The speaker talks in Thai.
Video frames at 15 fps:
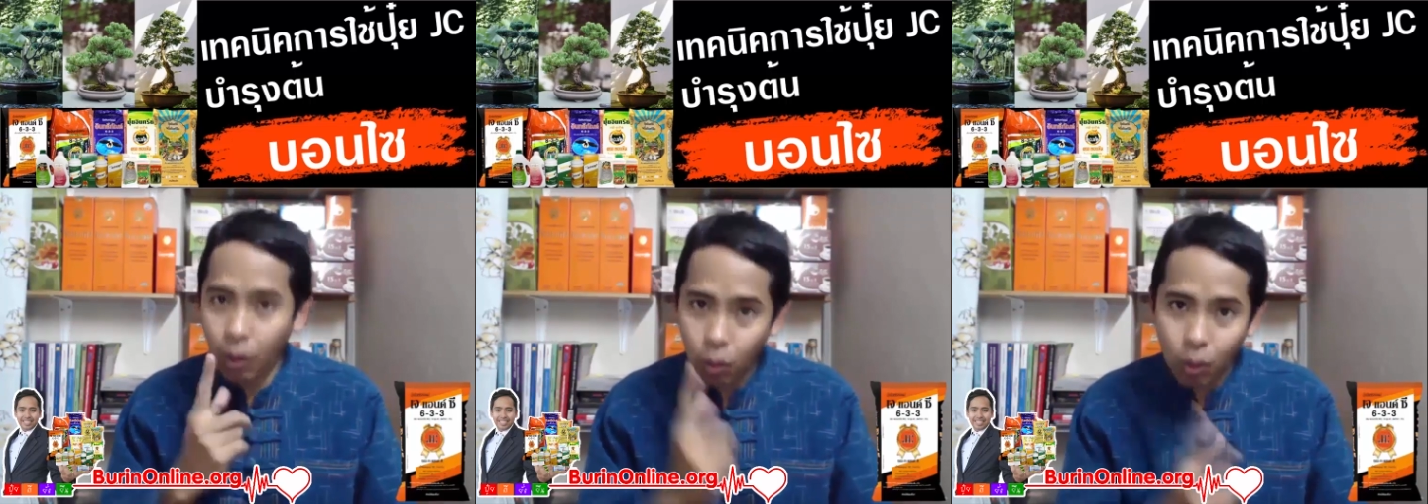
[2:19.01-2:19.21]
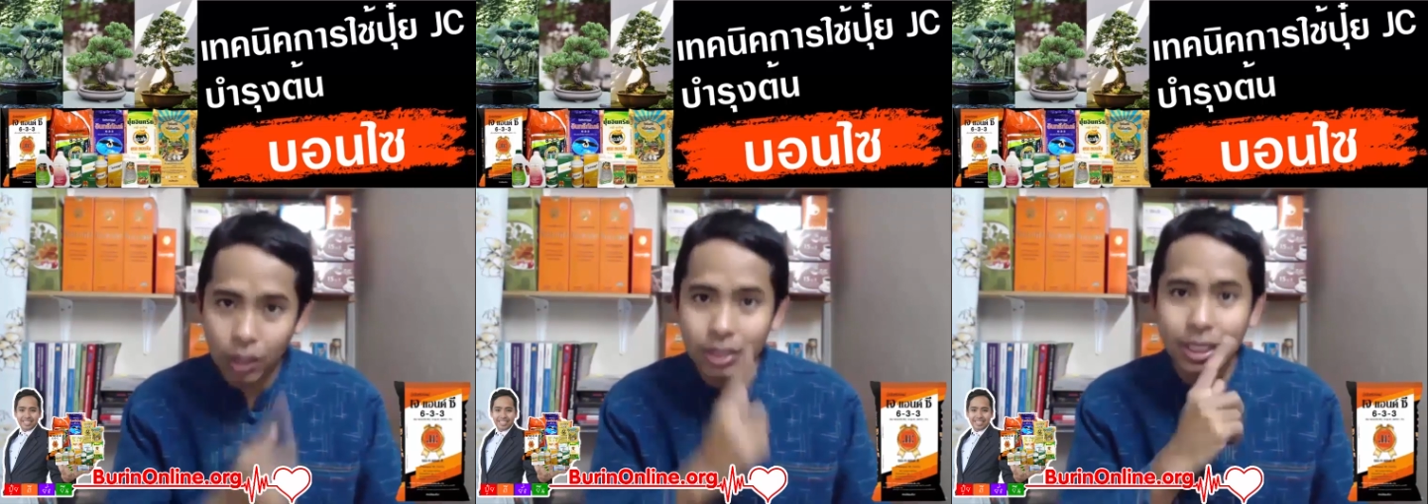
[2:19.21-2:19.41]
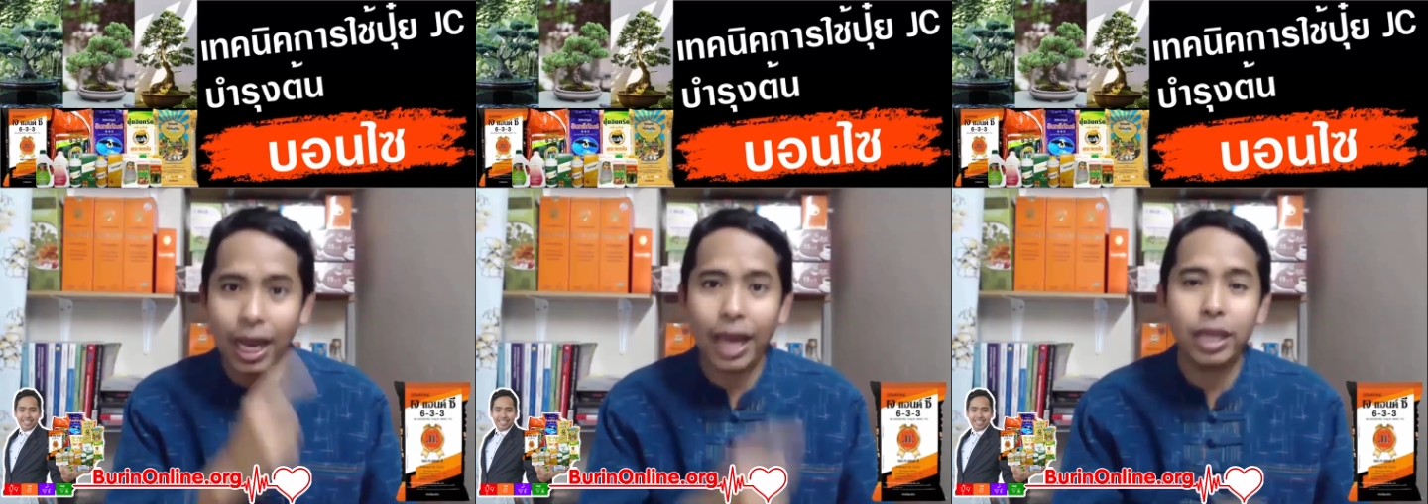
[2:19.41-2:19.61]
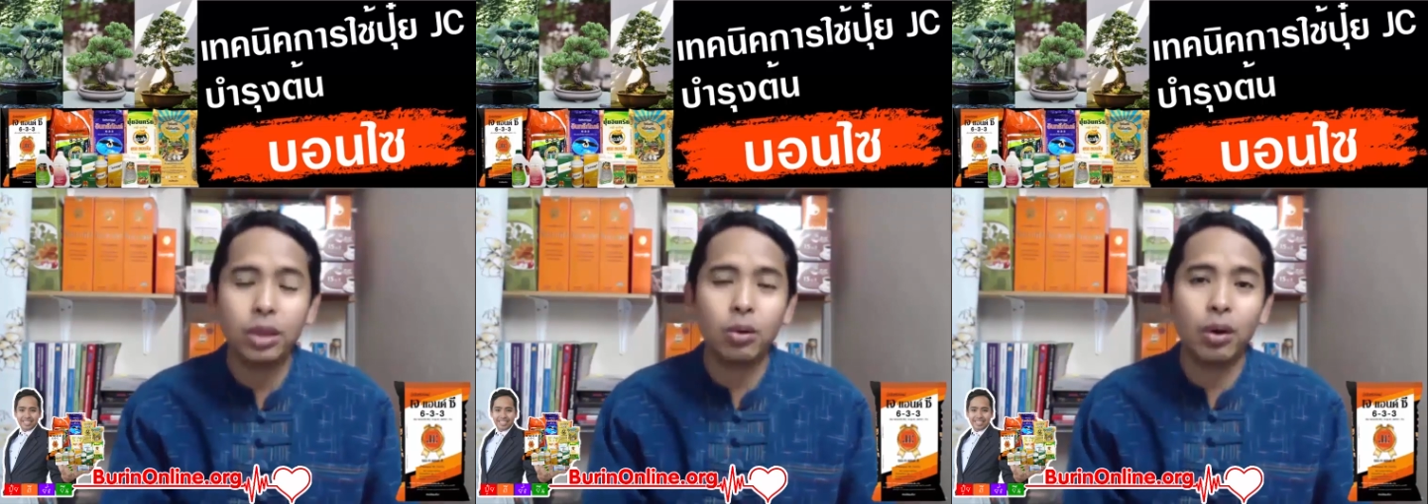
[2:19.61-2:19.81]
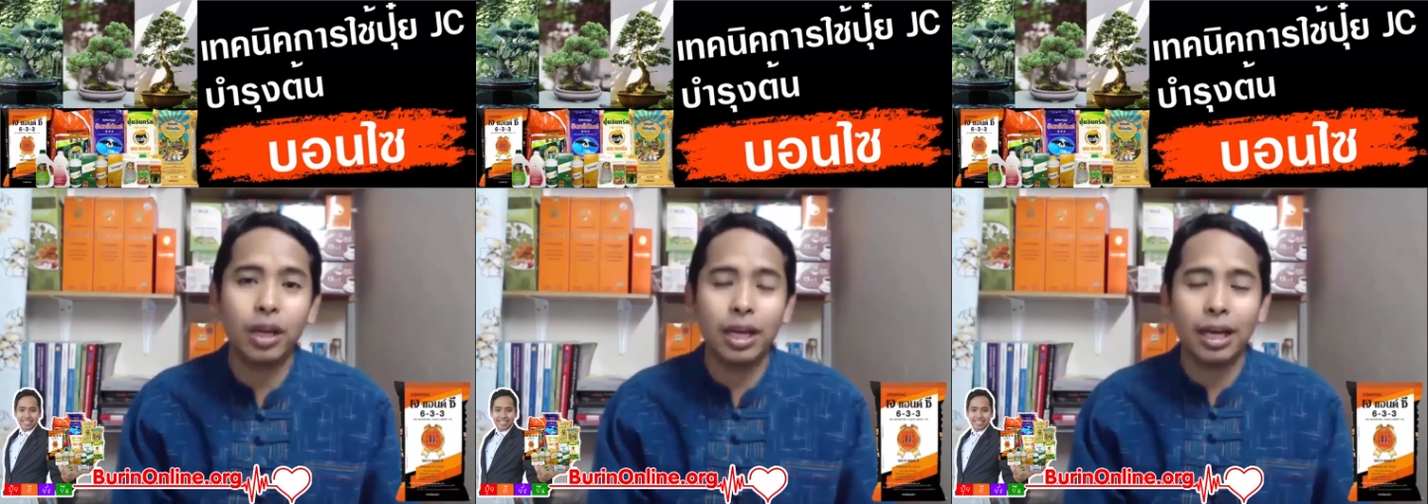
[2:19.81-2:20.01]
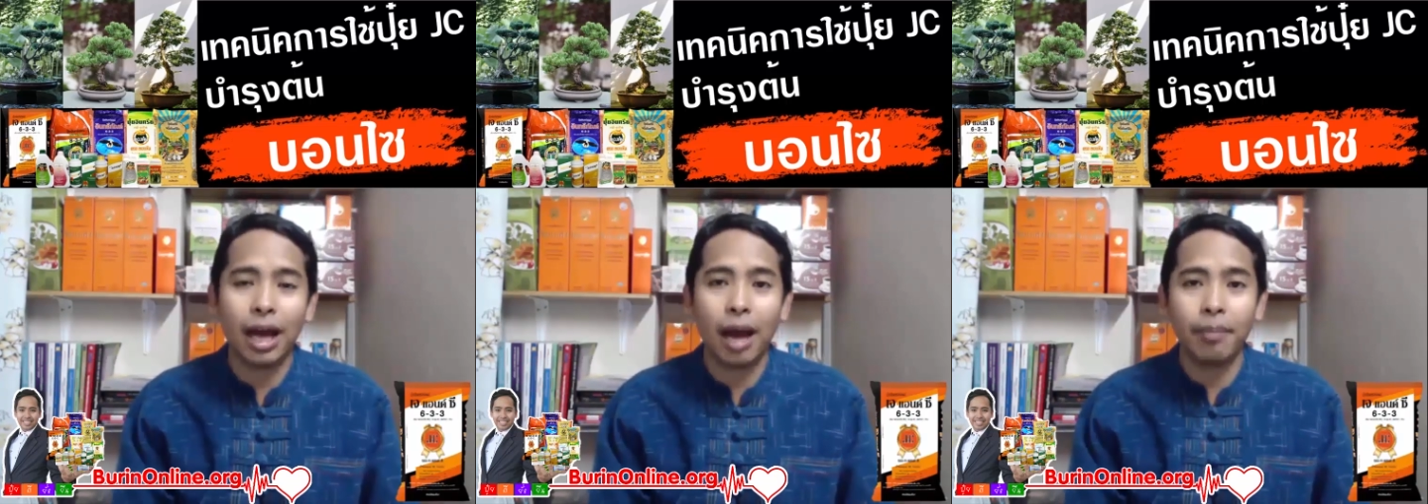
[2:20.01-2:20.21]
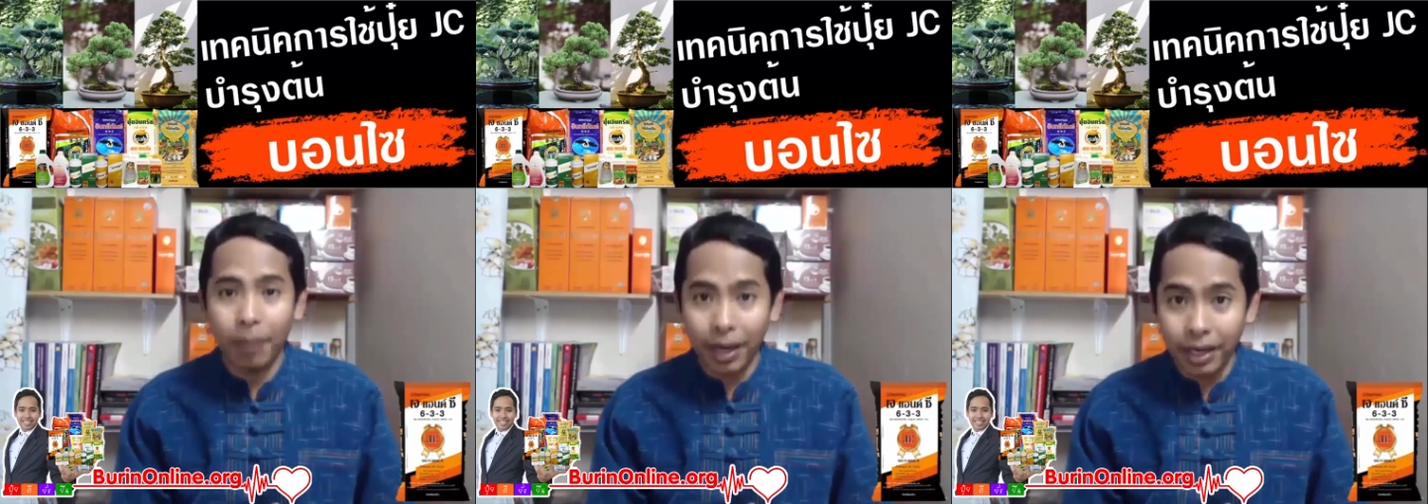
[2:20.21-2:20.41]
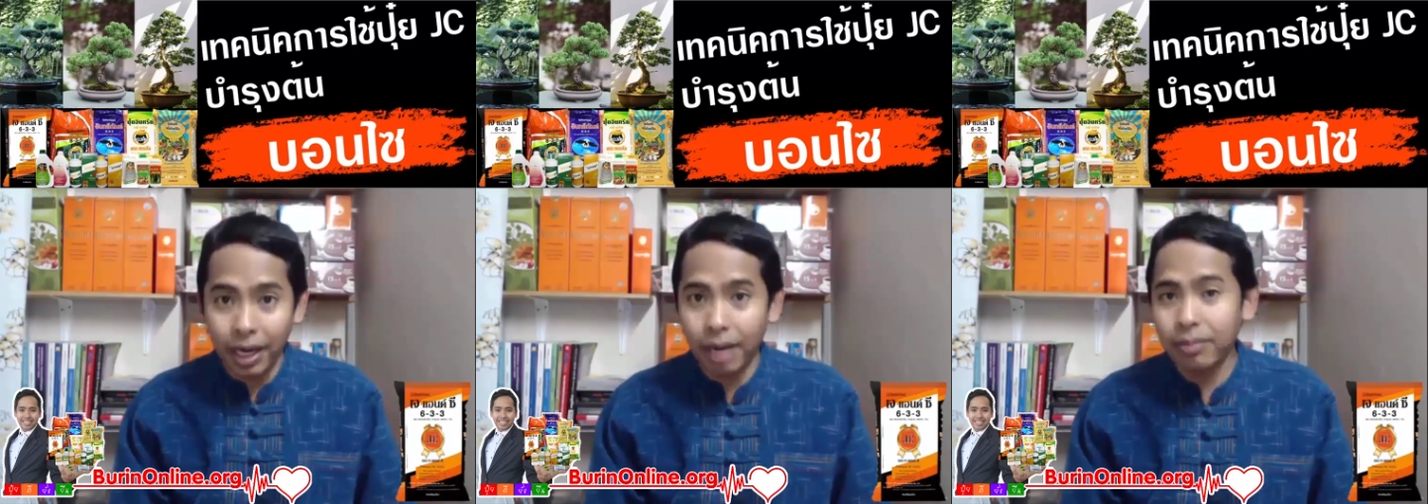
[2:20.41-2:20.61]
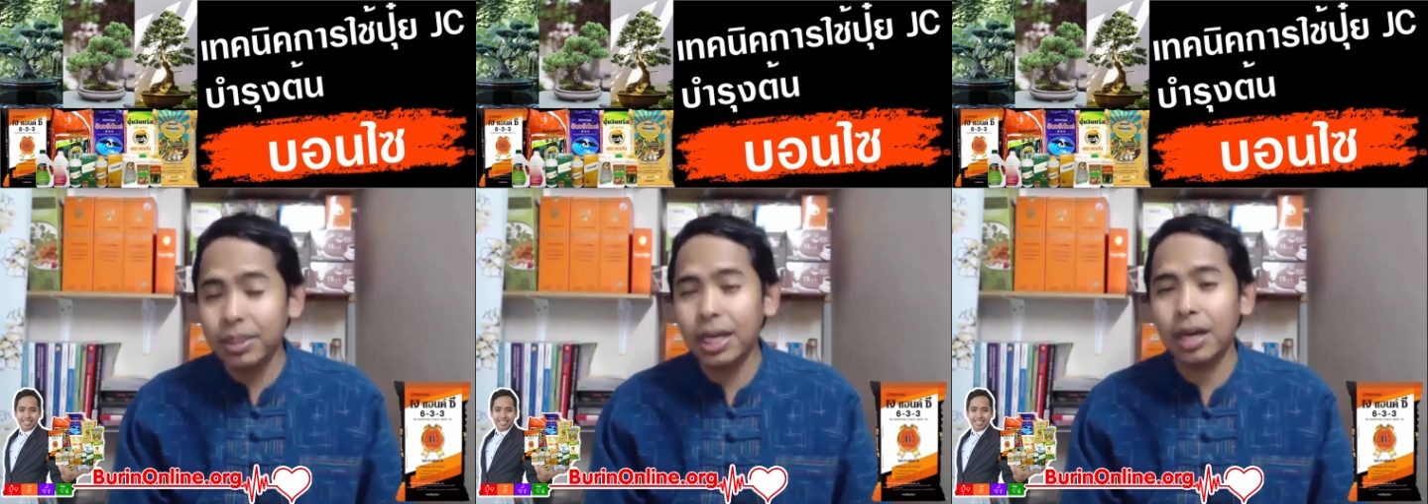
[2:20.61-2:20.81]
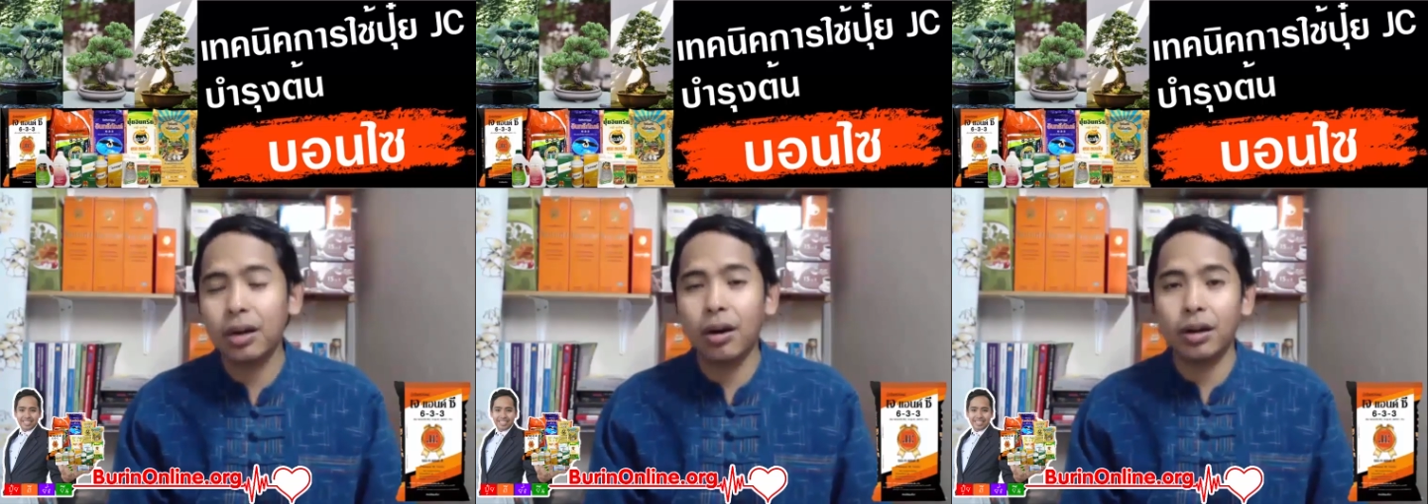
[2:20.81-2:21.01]
ควรใช้ตัวนี้ครับประเดิม
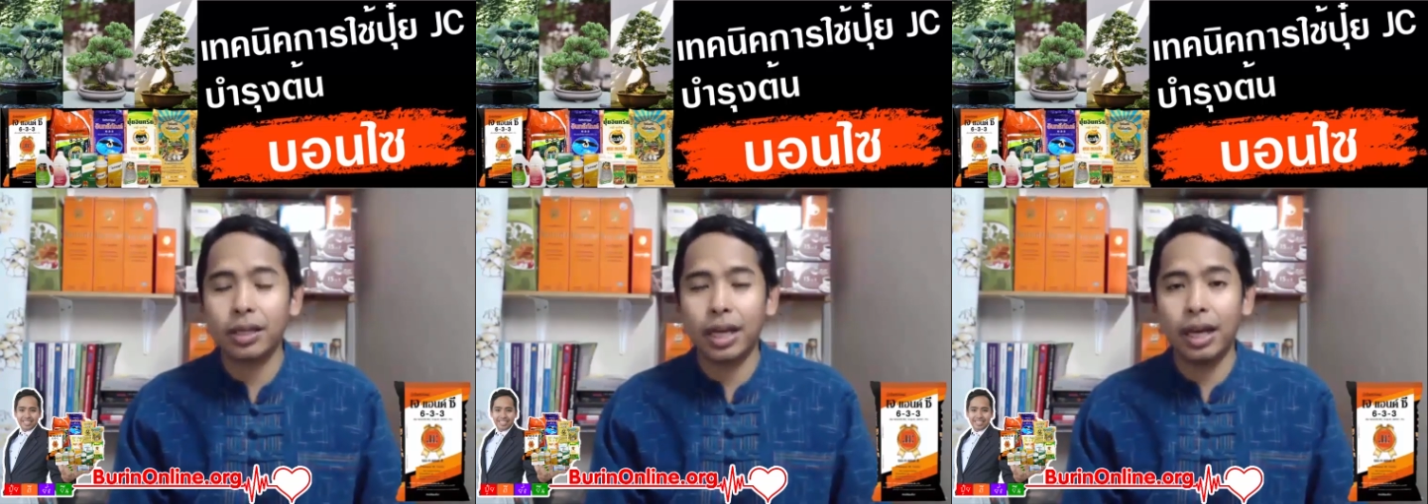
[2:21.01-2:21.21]
เรื่องก่อน